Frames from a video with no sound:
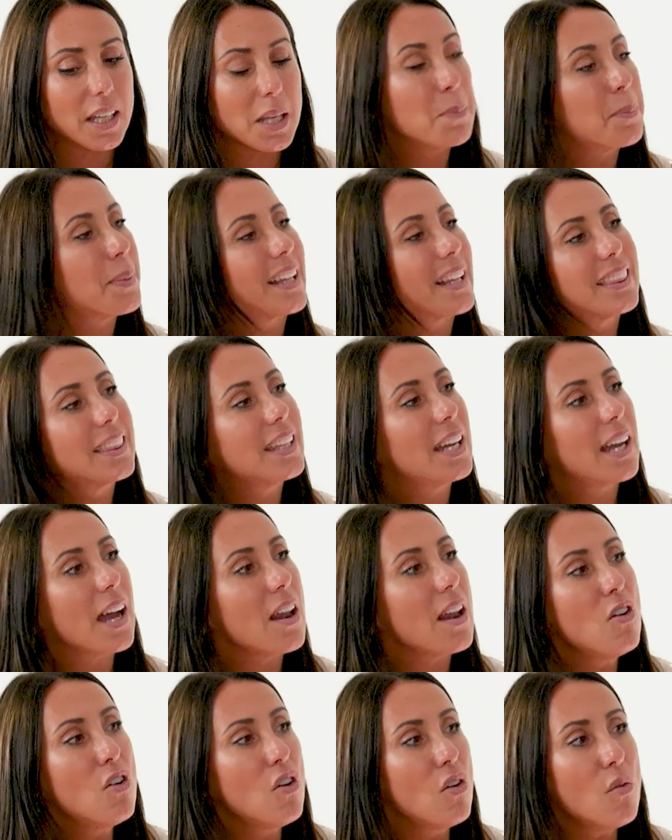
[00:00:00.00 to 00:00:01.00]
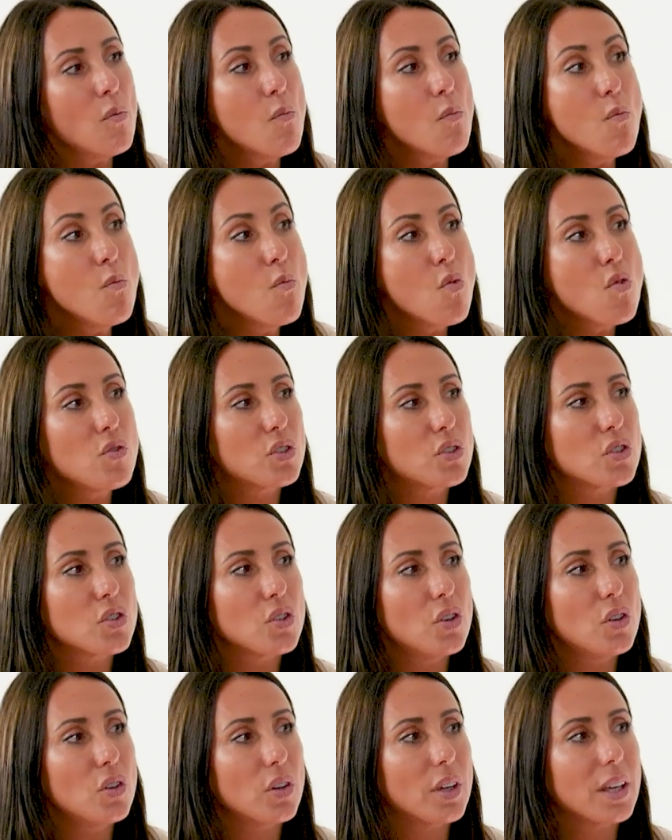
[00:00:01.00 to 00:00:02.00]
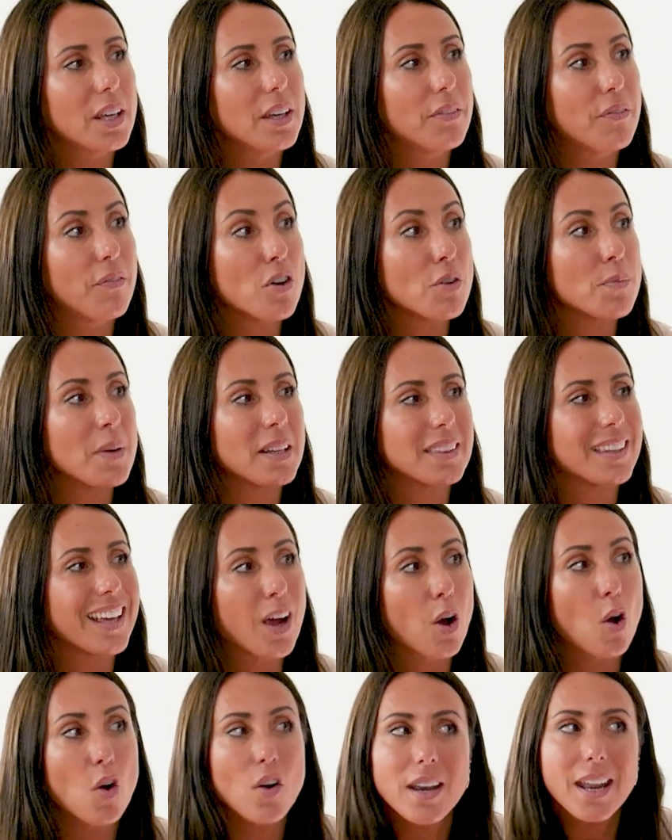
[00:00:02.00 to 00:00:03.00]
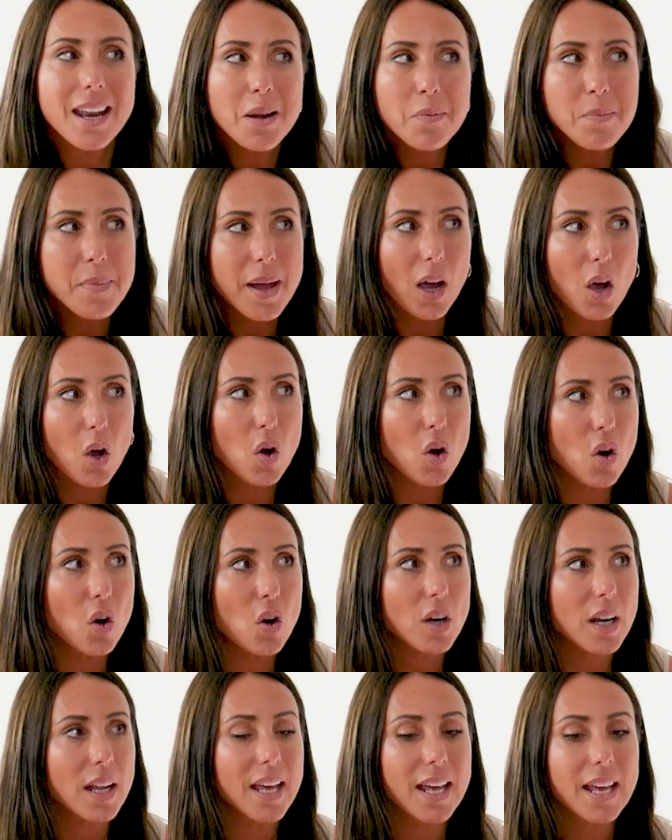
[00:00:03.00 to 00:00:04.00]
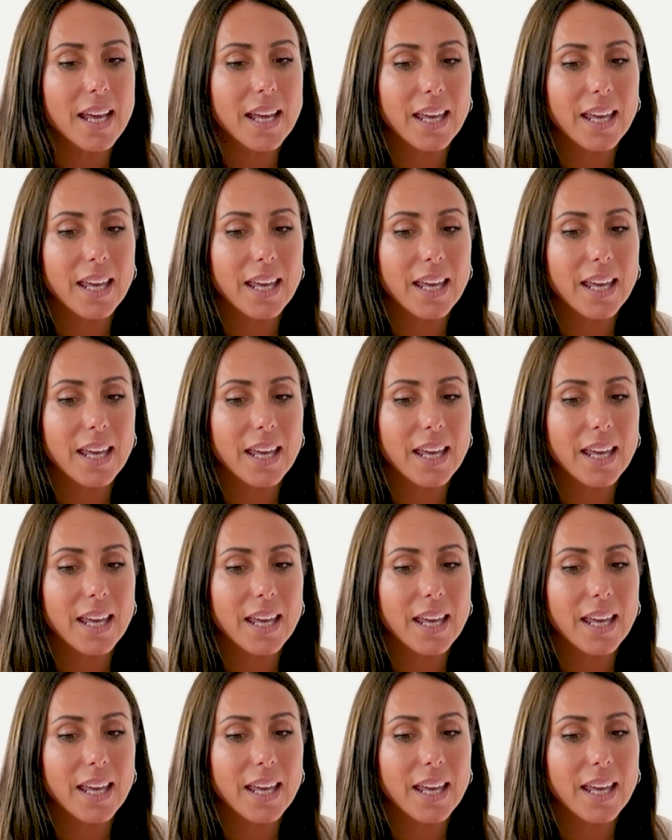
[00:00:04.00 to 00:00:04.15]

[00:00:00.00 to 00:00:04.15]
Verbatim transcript: y practícalo mucho y fórmate con el mejor